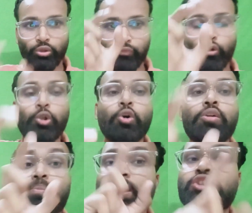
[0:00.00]
तो वो
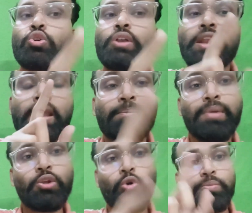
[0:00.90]
लोग बच्चों के
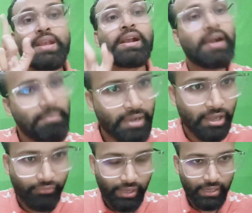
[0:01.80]
नंबर को भी कम
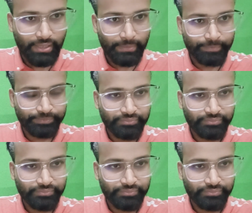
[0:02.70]
करवा रहे हैं